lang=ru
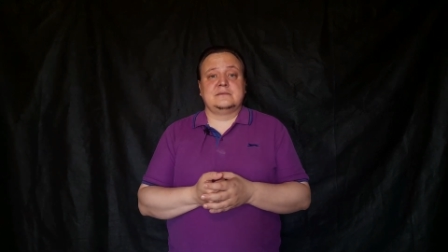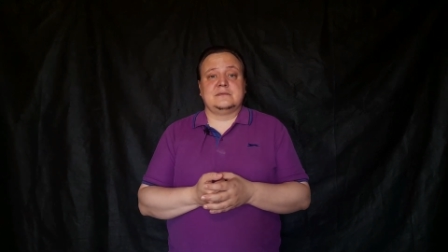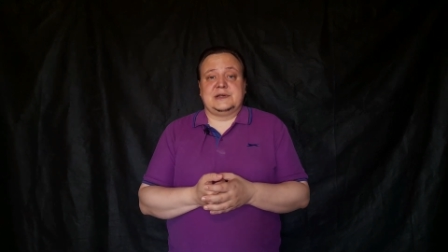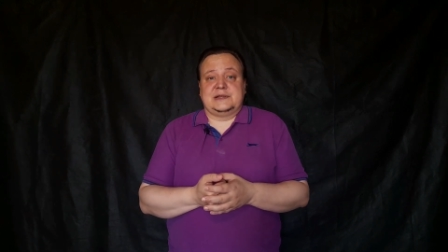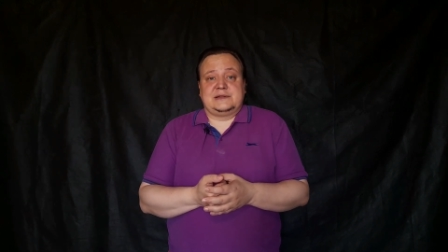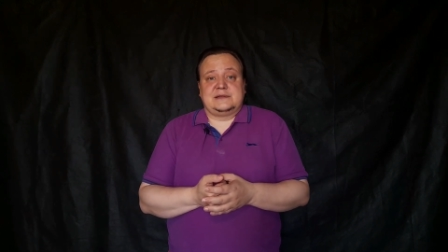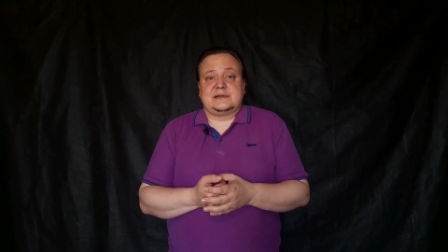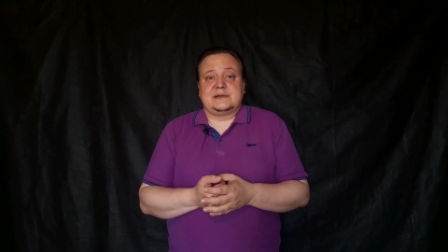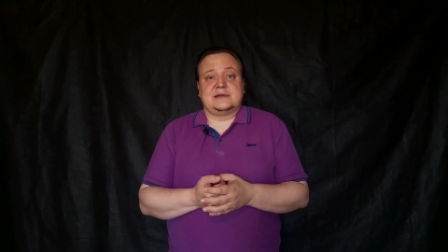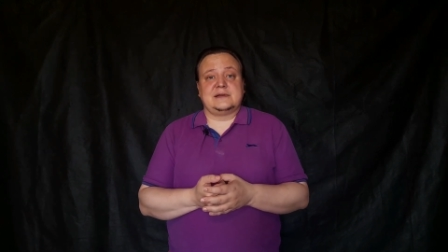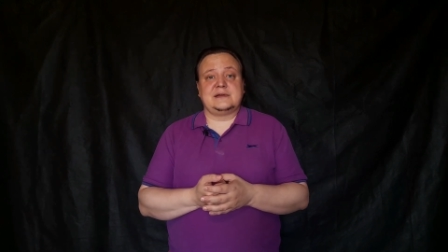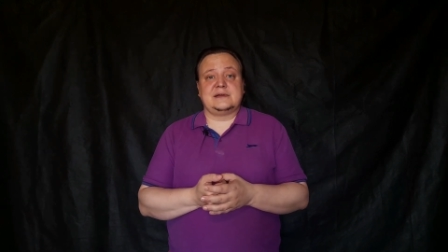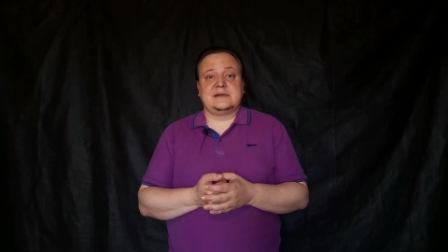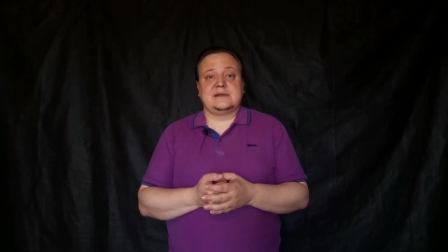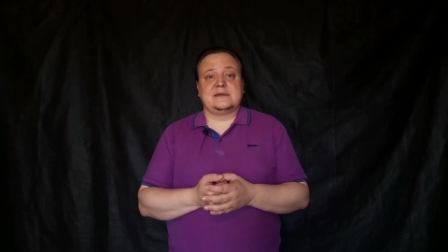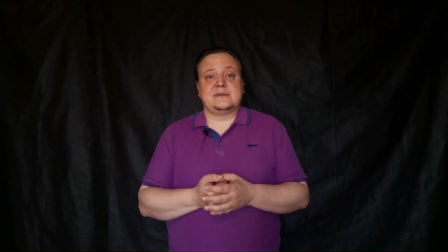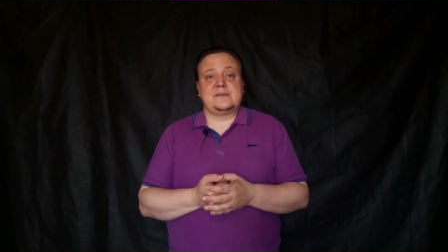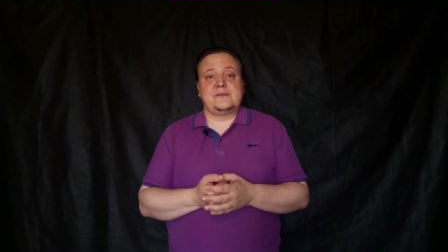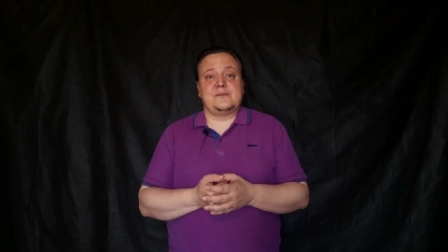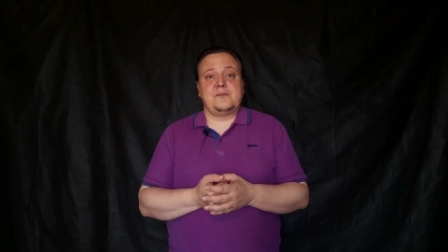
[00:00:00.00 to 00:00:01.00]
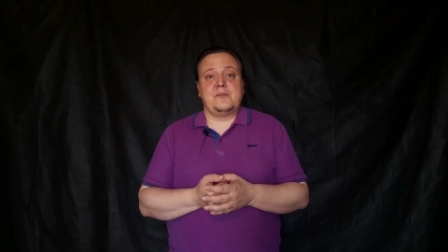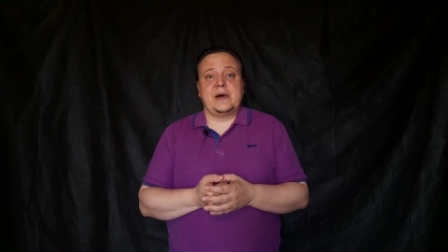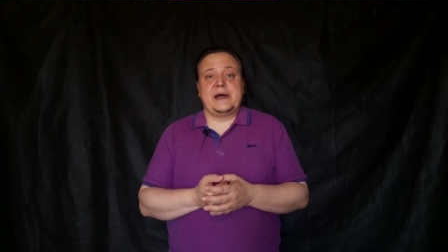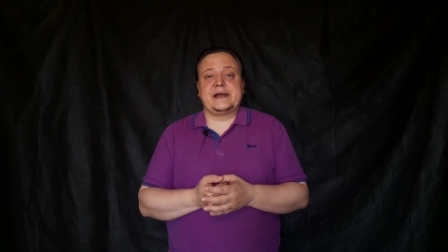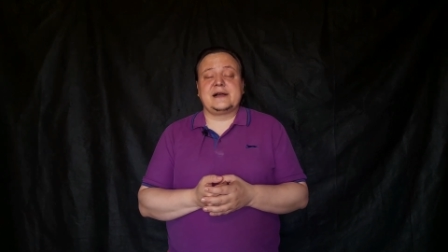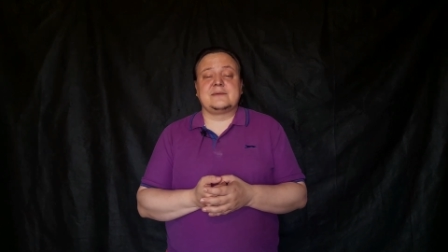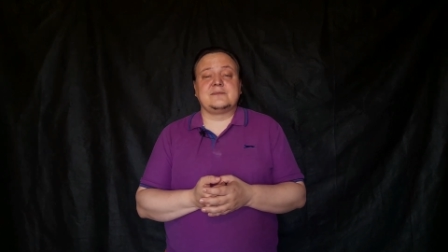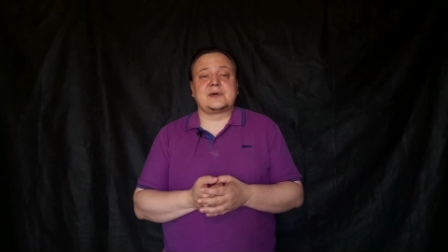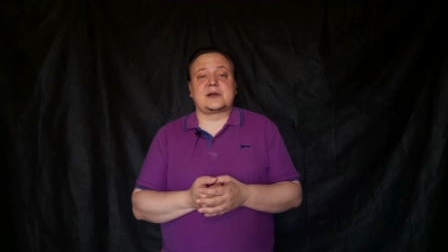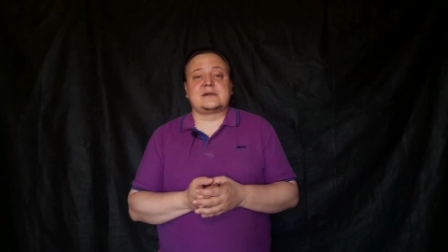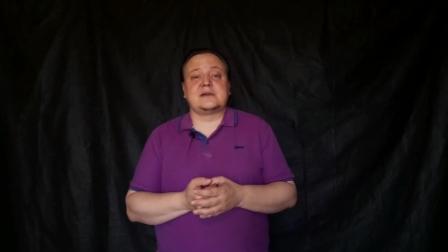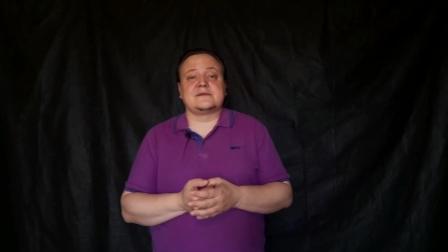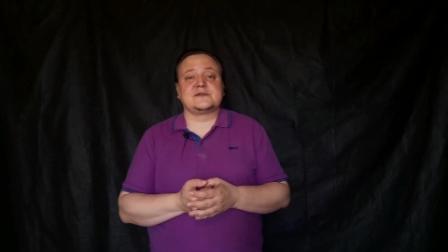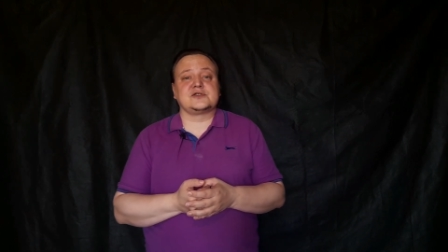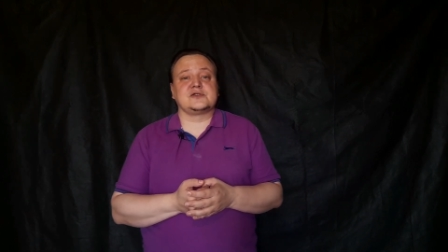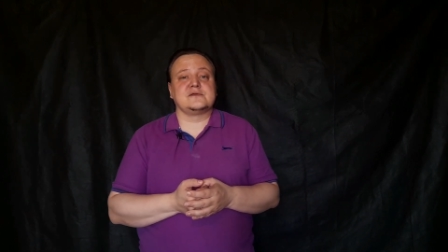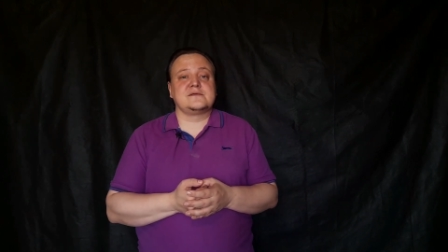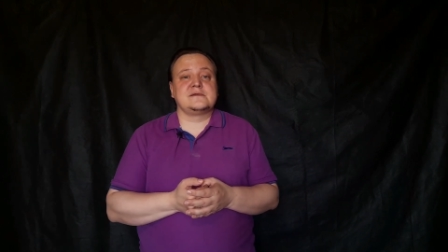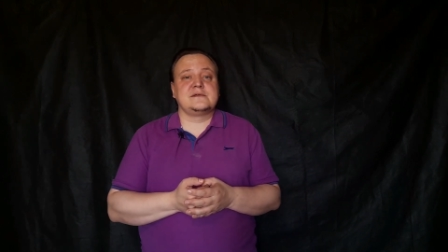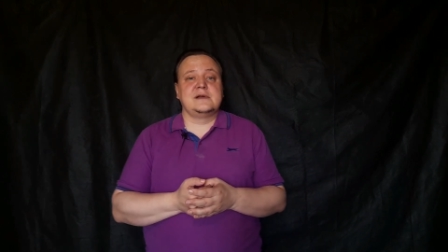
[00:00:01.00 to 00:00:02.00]
Это байка
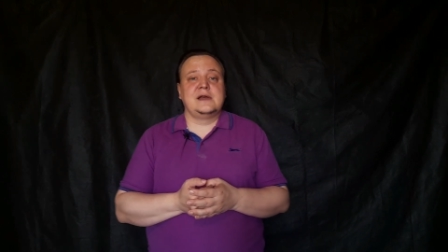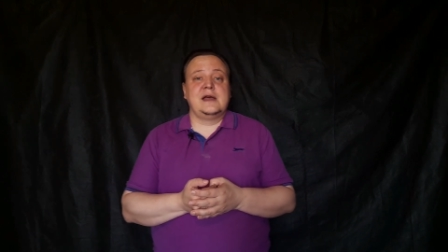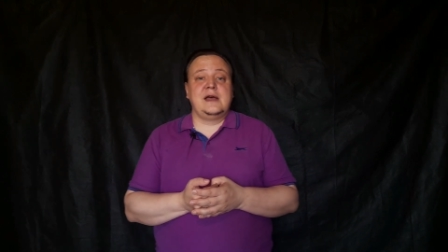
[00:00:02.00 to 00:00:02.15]
продавцов.